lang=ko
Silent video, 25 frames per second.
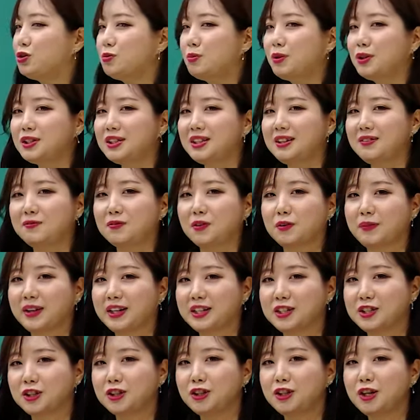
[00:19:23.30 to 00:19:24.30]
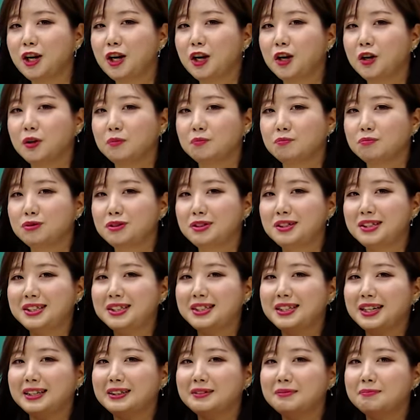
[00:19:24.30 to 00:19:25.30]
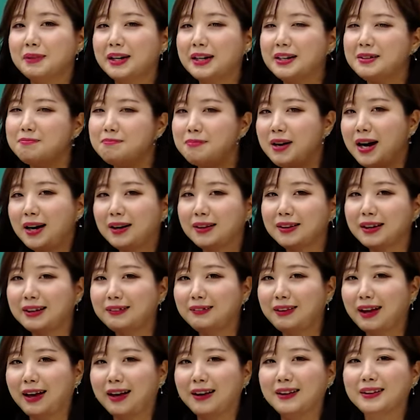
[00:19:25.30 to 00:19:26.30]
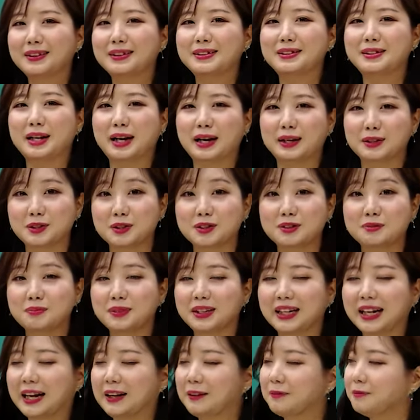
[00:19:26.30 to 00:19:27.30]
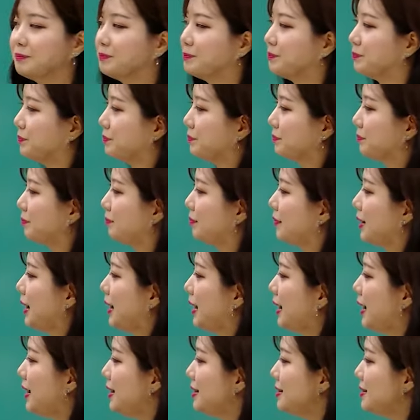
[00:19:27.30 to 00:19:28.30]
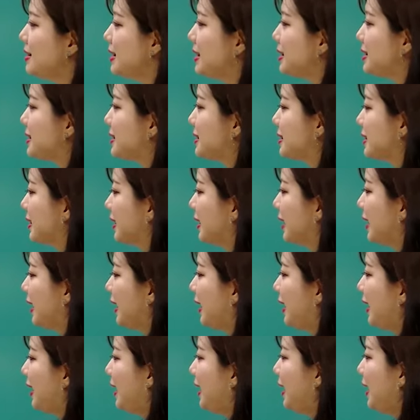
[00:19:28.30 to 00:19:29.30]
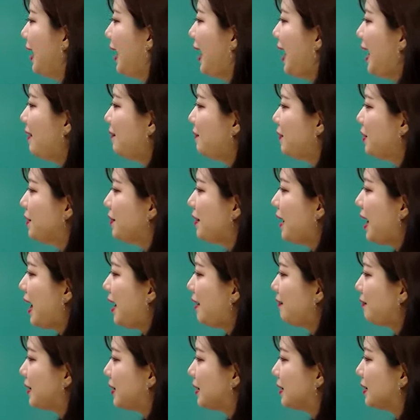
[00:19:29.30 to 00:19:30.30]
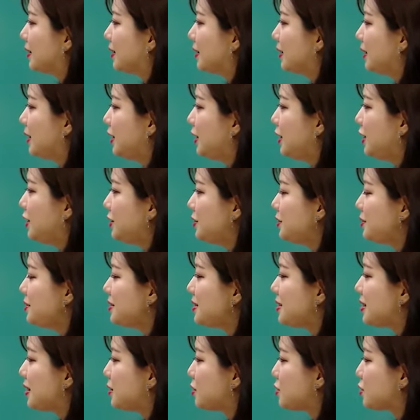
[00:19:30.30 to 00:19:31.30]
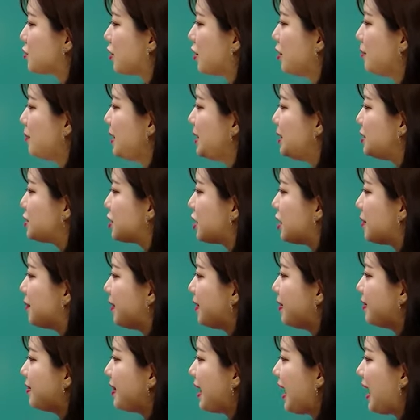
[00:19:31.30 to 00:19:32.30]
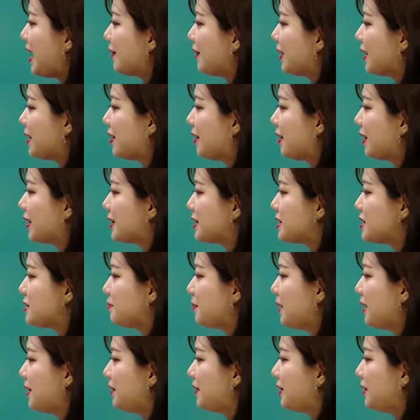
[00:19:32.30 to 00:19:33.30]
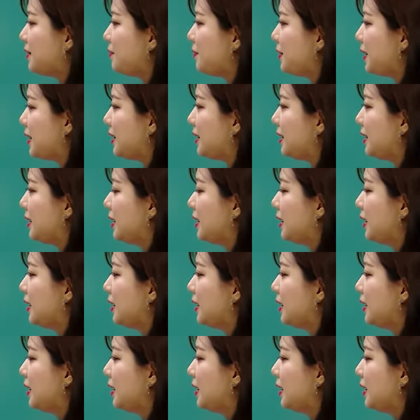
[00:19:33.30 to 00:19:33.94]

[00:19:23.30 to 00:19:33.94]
Too much information 묻지 않은 말을 막 한다. 자, 좋습니다. 6. Have you ever used a streaming service that requires monthly fee?